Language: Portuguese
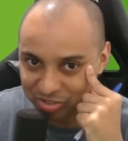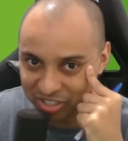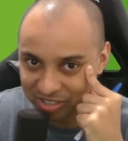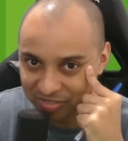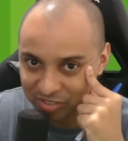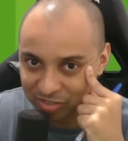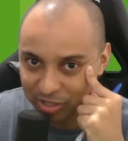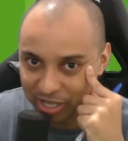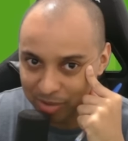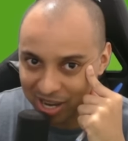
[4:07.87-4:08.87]
ver.
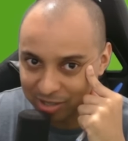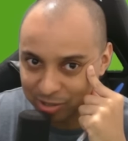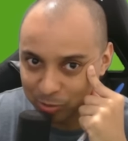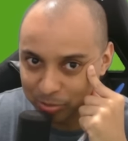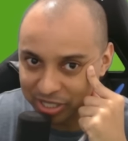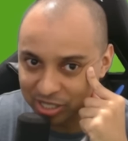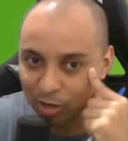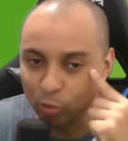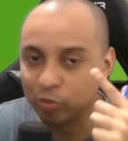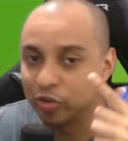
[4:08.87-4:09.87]
Neymar, não
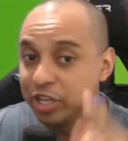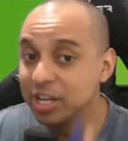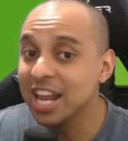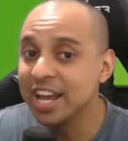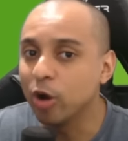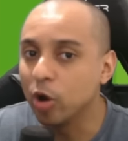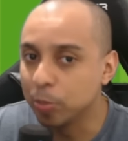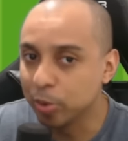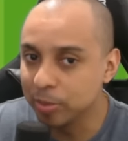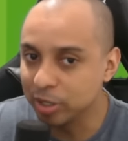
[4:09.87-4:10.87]
brinca. Ufa. E galera, ó, eu
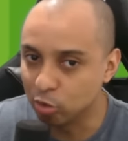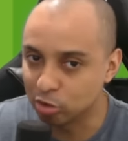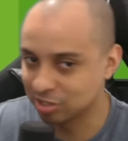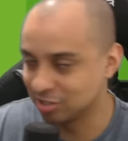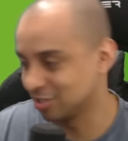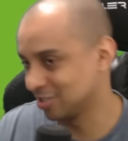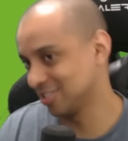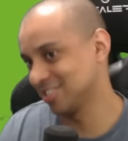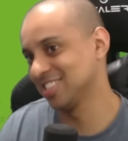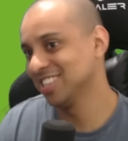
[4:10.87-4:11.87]
prometo. Nossa!
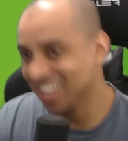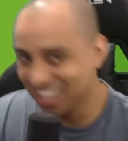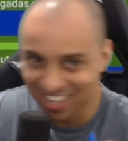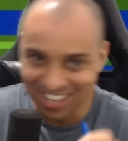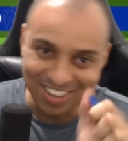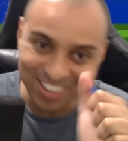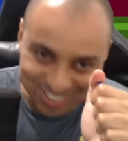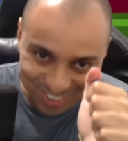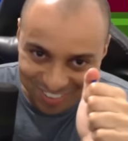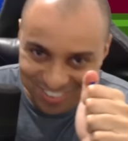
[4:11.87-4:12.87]

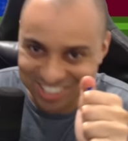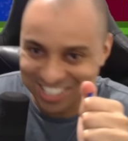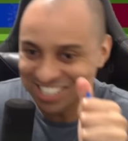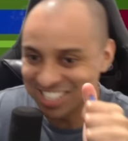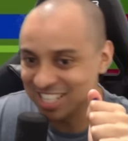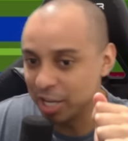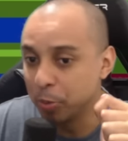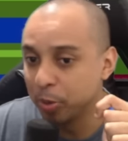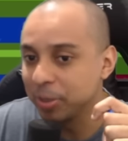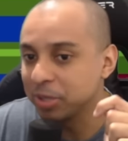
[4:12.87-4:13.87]
Eu, amigo 7x0, eu
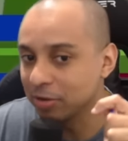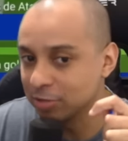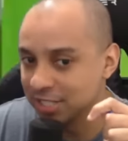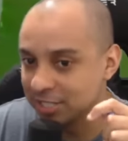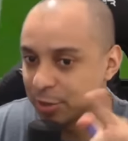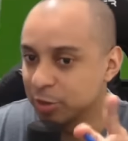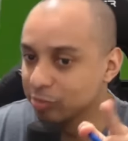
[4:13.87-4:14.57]
prometo para vocês que eu não